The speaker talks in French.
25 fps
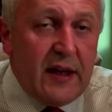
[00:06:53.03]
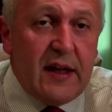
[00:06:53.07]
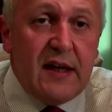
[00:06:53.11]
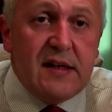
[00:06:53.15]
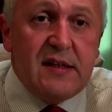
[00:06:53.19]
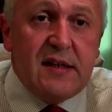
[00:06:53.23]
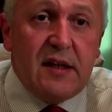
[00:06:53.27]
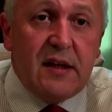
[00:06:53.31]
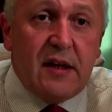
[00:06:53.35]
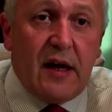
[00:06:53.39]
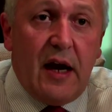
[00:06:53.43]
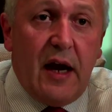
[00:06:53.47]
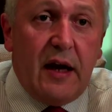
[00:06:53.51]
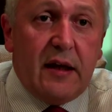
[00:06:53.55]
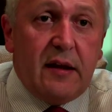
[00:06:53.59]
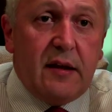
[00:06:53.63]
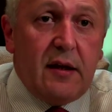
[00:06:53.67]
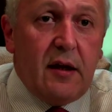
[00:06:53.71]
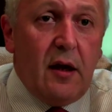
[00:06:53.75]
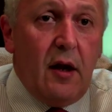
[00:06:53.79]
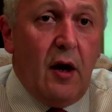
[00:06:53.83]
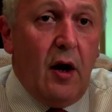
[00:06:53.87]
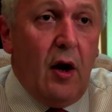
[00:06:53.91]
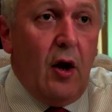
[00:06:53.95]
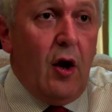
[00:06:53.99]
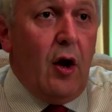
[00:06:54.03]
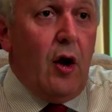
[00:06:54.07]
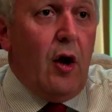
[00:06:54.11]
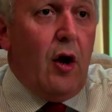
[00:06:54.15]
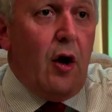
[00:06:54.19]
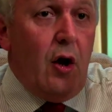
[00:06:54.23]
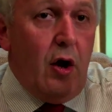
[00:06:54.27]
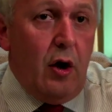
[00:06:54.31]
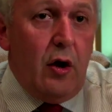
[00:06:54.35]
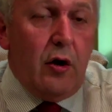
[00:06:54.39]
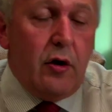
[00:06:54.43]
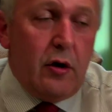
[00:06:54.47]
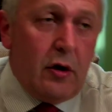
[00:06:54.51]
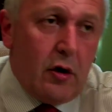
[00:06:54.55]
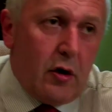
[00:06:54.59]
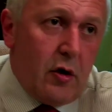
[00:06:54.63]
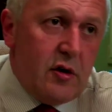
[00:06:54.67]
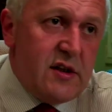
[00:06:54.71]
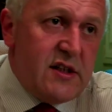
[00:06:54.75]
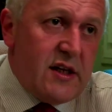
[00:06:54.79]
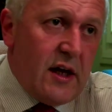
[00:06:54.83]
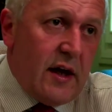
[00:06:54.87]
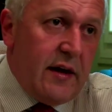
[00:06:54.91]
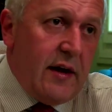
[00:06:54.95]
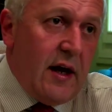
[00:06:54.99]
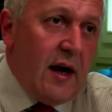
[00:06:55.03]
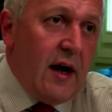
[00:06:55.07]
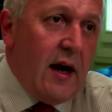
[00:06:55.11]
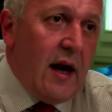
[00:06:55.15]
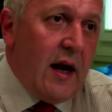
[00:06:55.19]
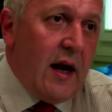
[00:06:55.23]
dans ces tracts. Un concernant